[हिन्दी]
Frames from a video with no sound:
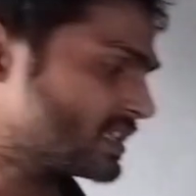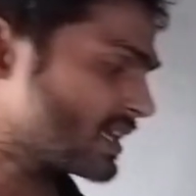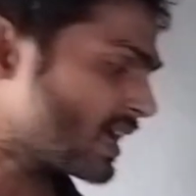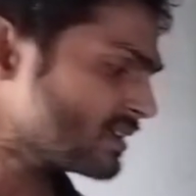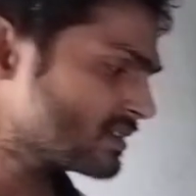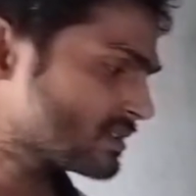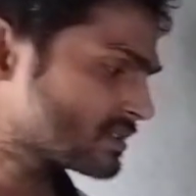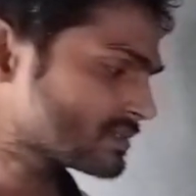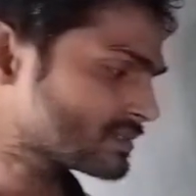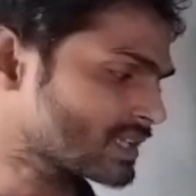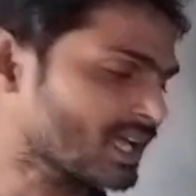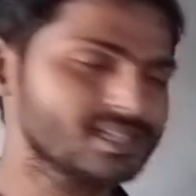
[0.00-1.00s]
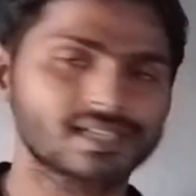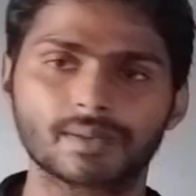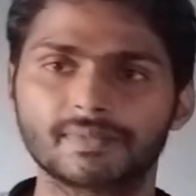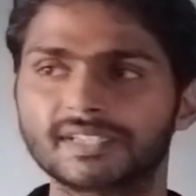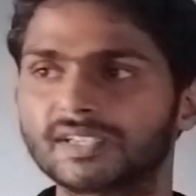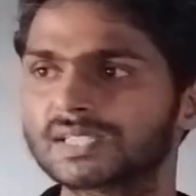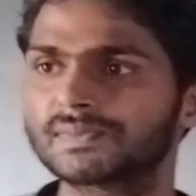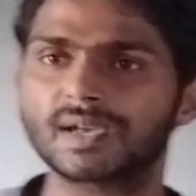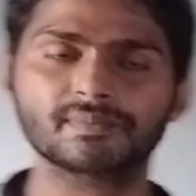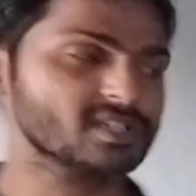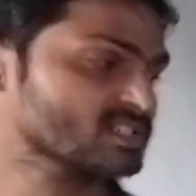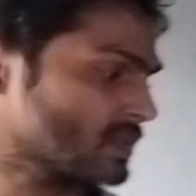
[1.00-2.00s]
विधि या काल का
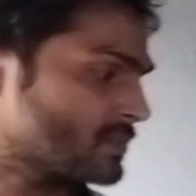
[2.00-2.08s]
इसमें हमने